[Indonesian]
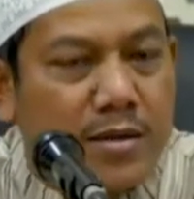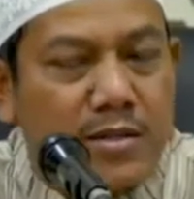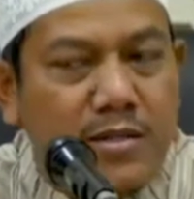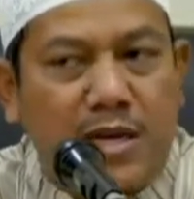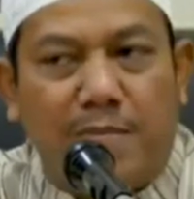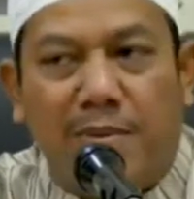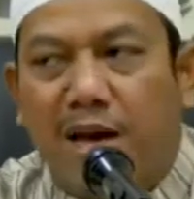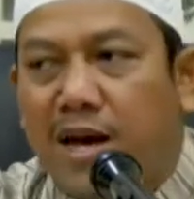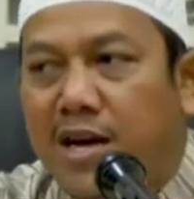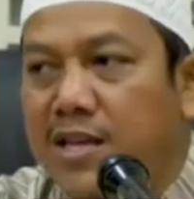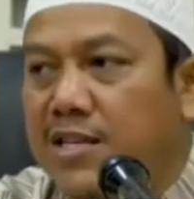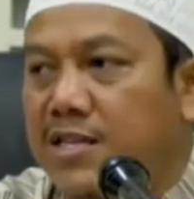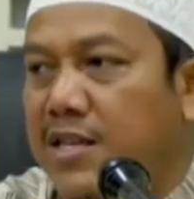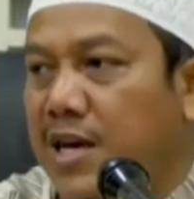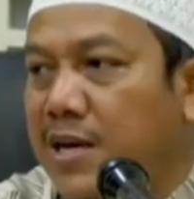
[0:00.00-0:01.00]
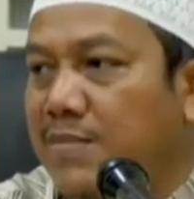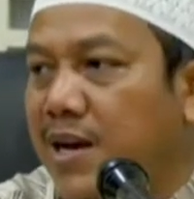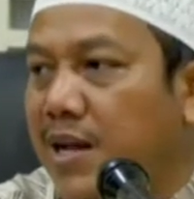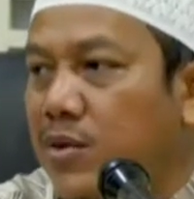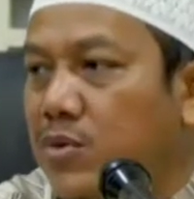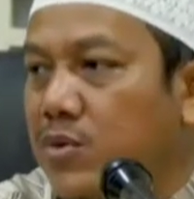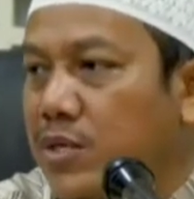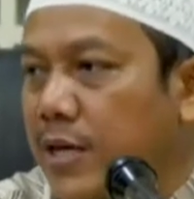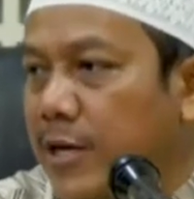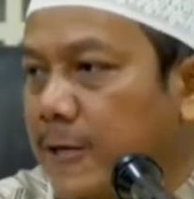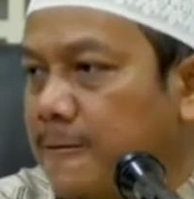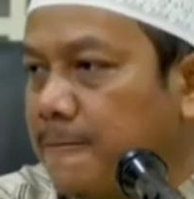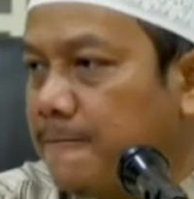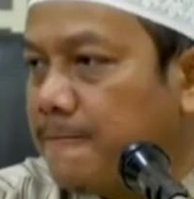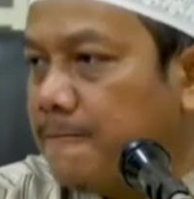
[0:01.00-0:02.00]
siapa yang akan dia jadikan menantunya
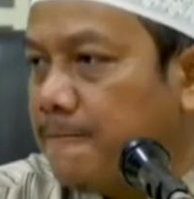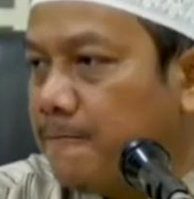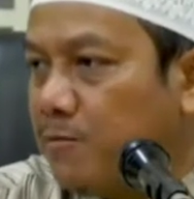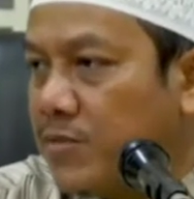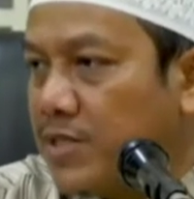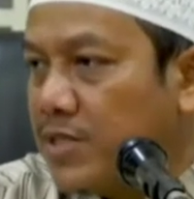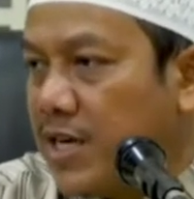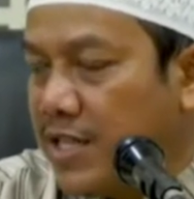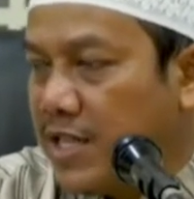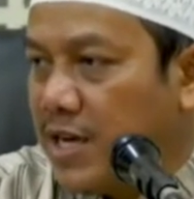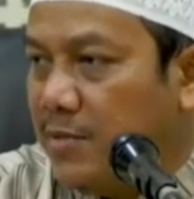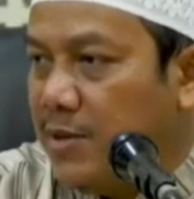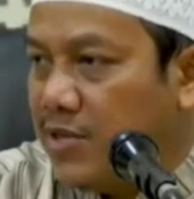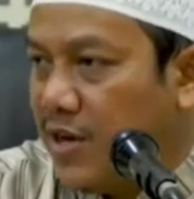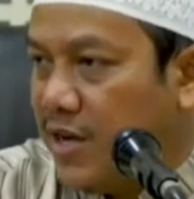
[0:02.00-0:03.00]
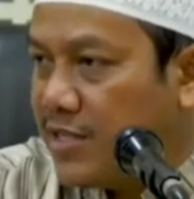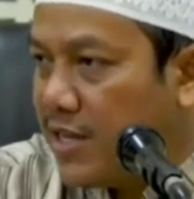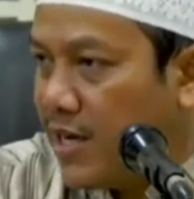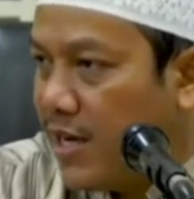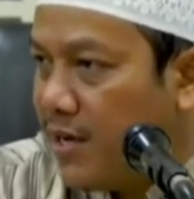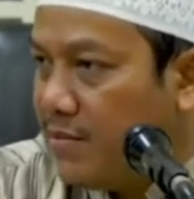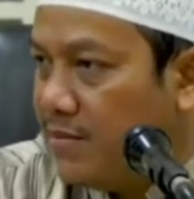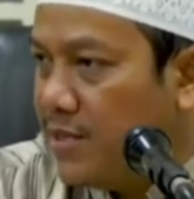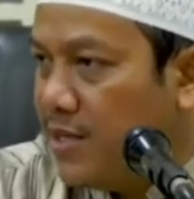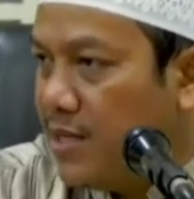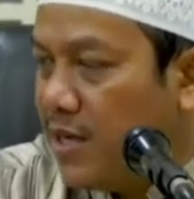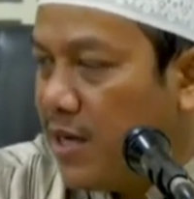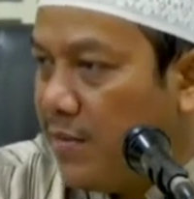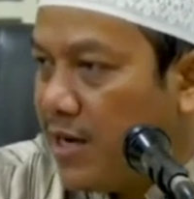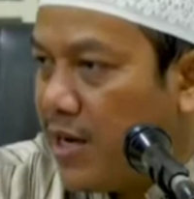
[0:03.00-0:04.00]
kata Nabi SAW
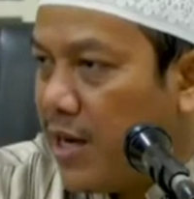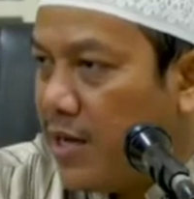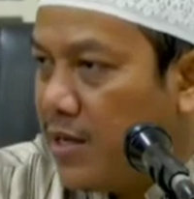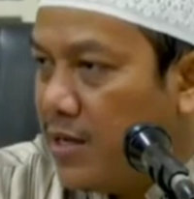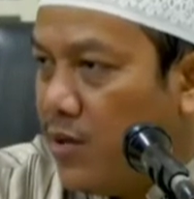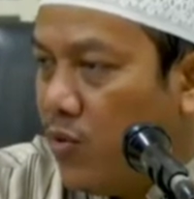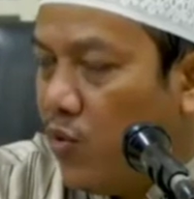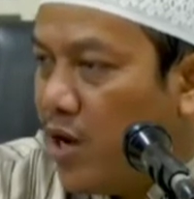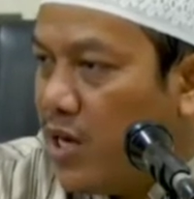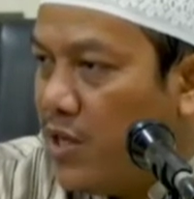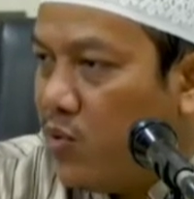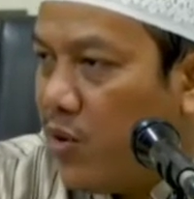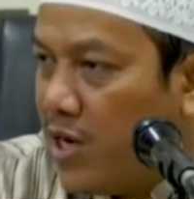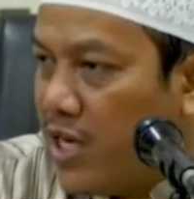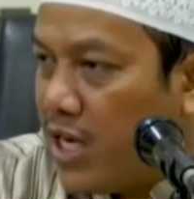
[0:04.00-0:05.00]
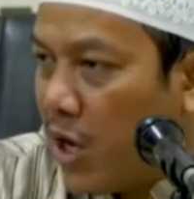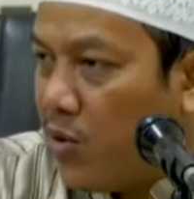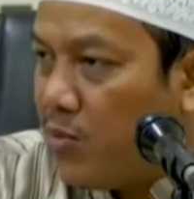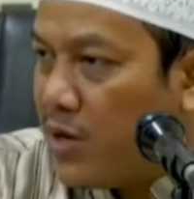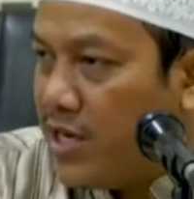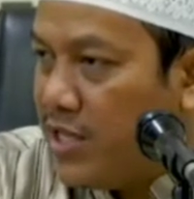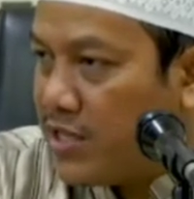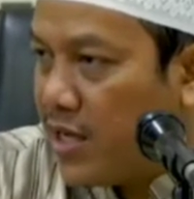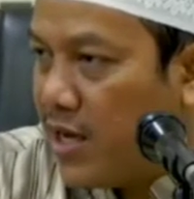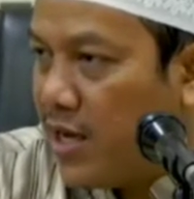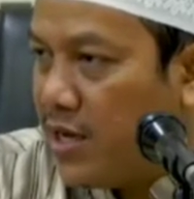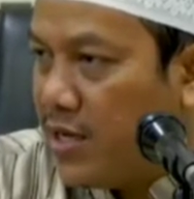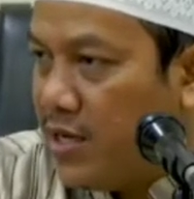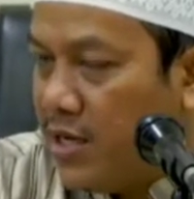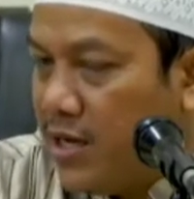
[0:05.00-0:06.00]
kepada wali-wali kaum
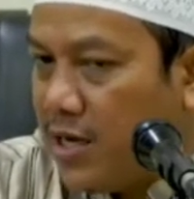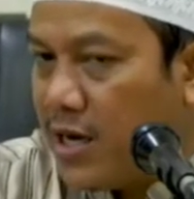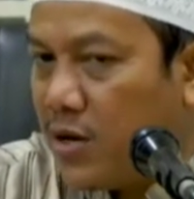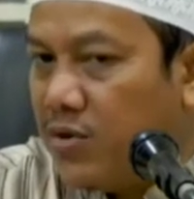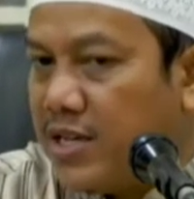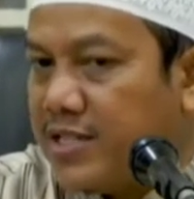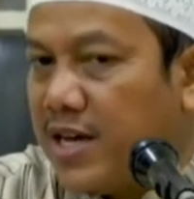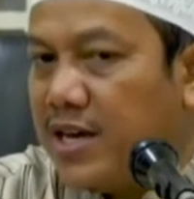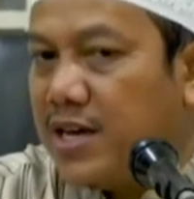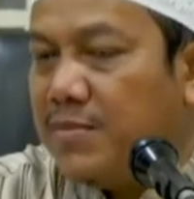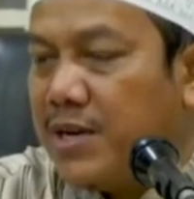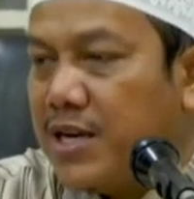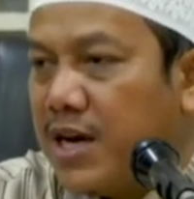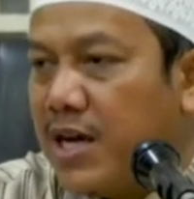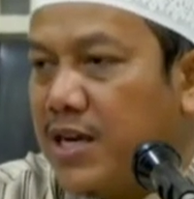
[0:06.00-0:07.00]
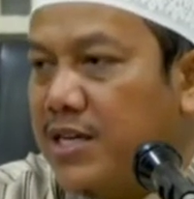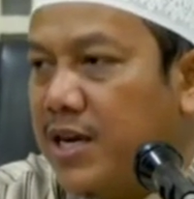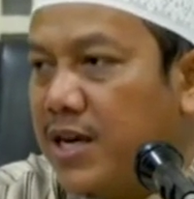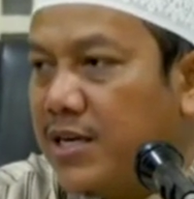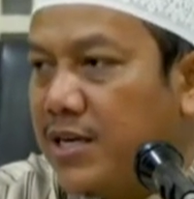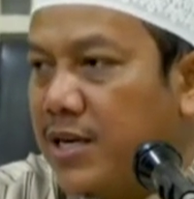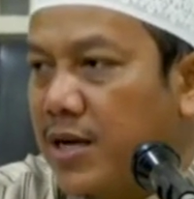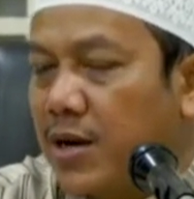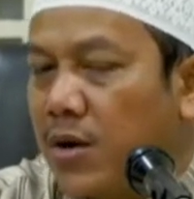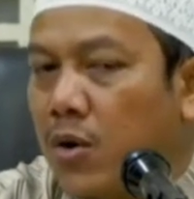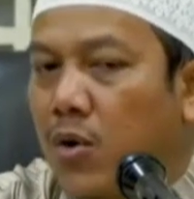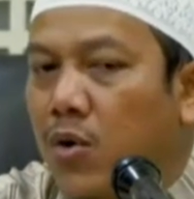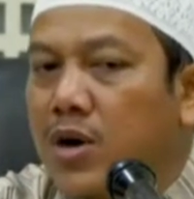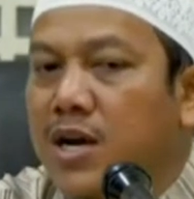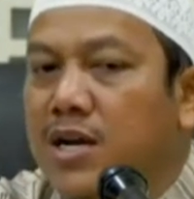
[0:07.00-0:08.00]
wanita kalau datang kepada kalian
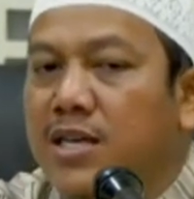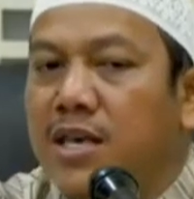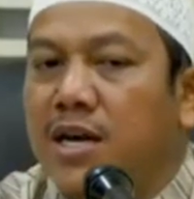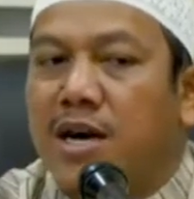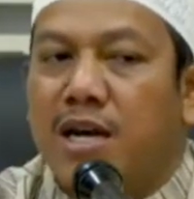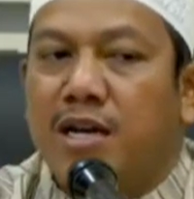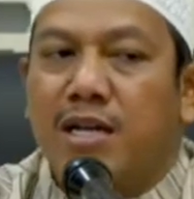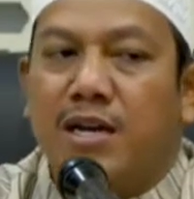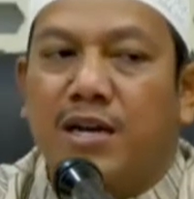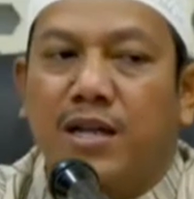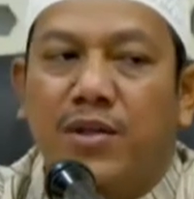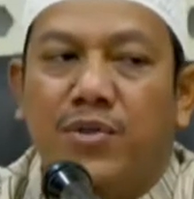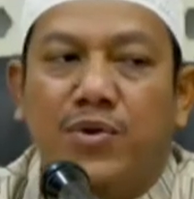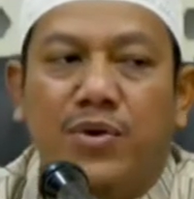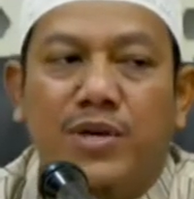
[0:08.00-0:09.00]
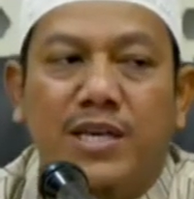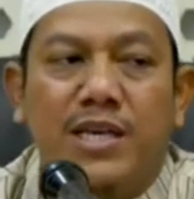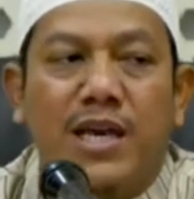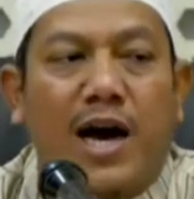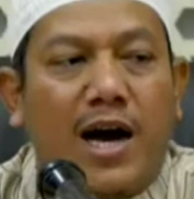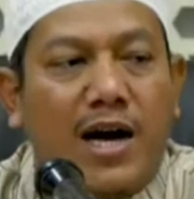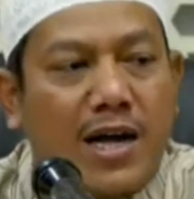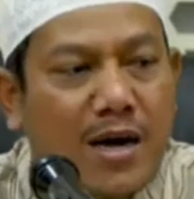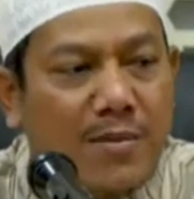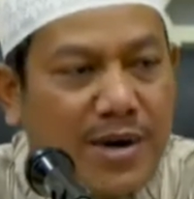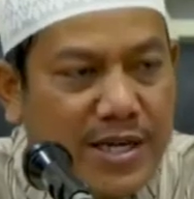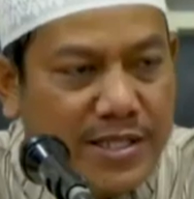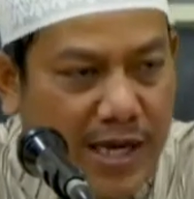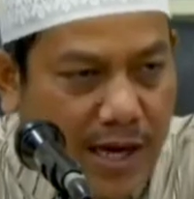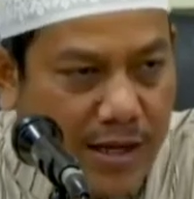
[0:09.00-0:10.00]
orang yang kalian ridhoi
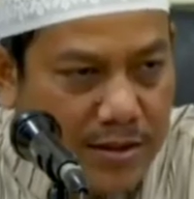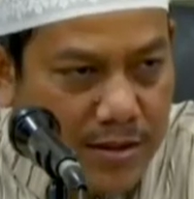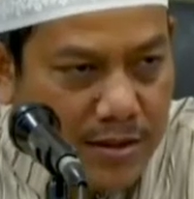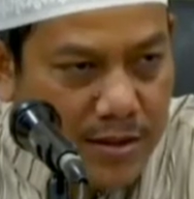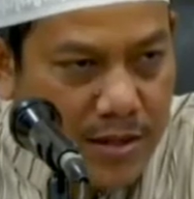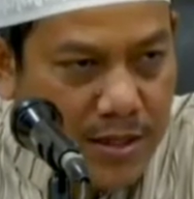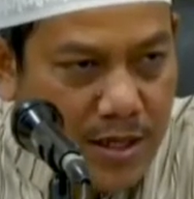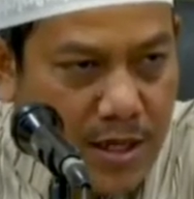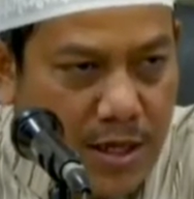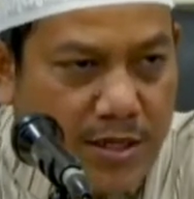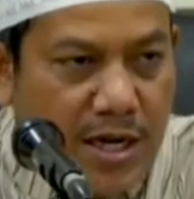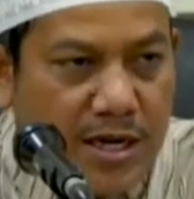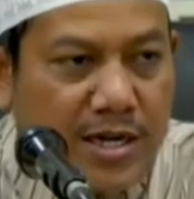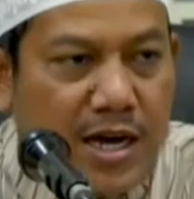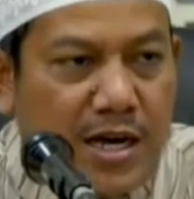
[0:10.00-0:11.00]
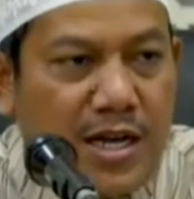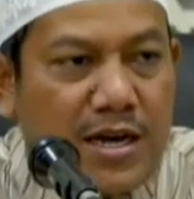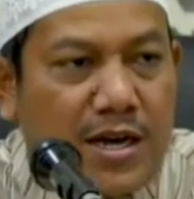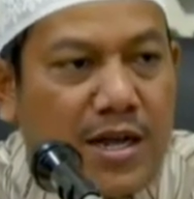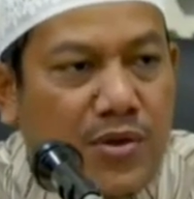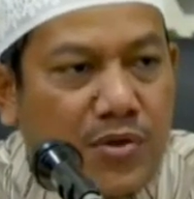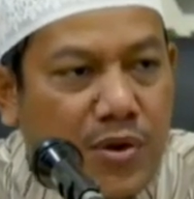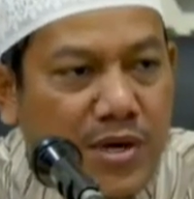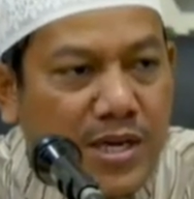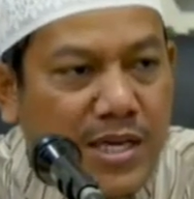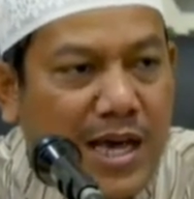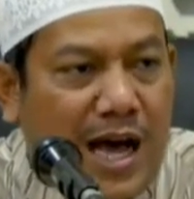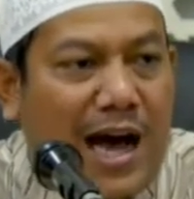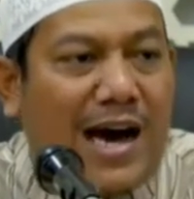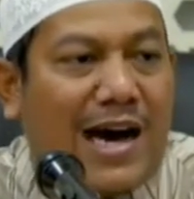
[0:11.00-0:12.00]
agamanya dan kalian
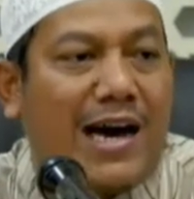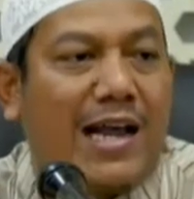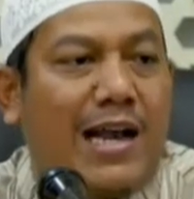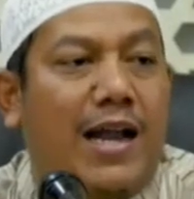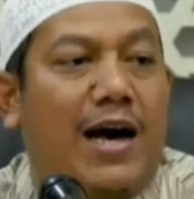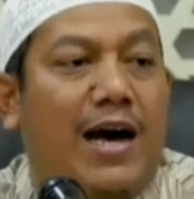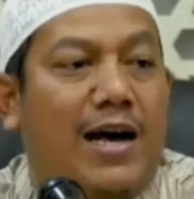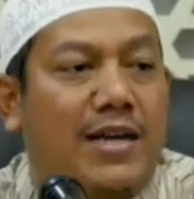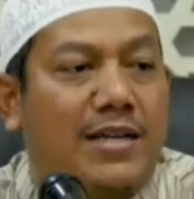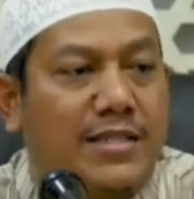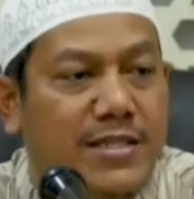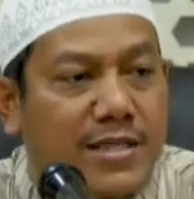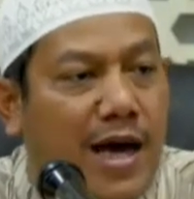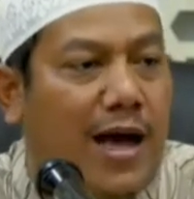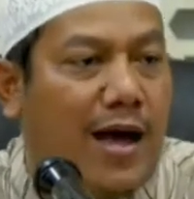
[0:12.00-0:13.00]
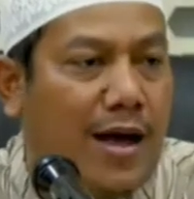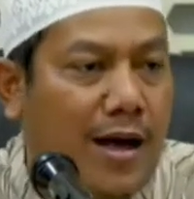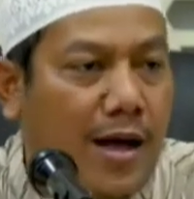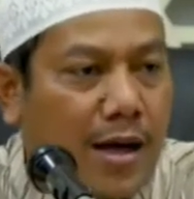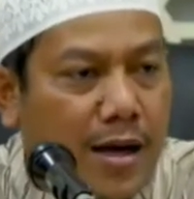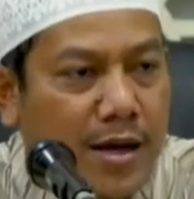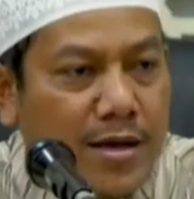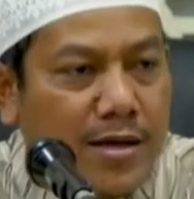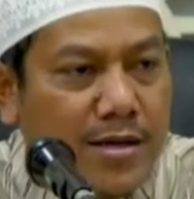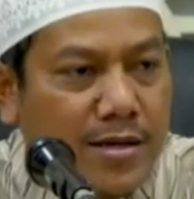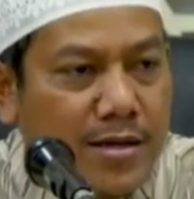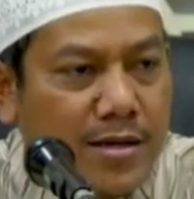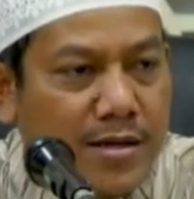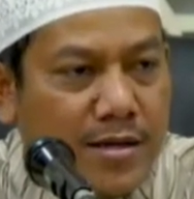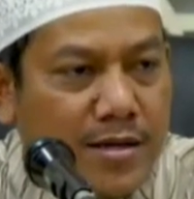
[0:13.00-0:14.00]
ridhoi akhlaknya
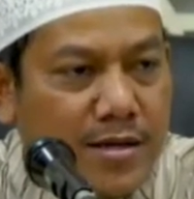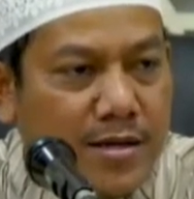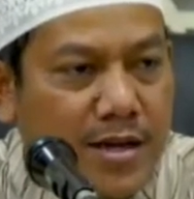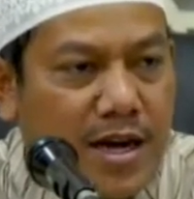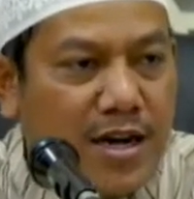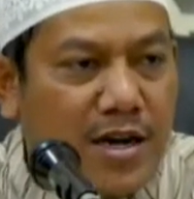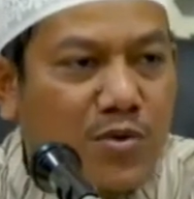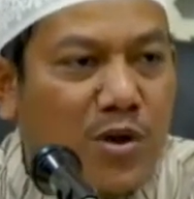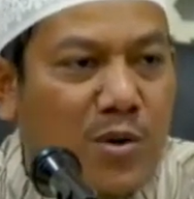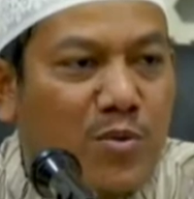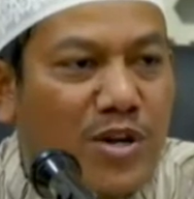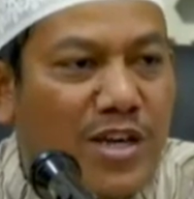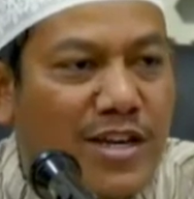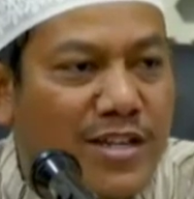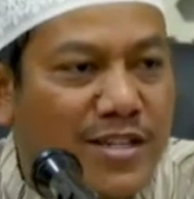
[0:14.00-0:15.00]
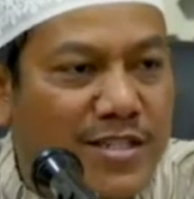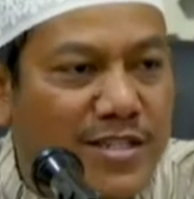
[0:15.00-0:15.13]
ada dua poin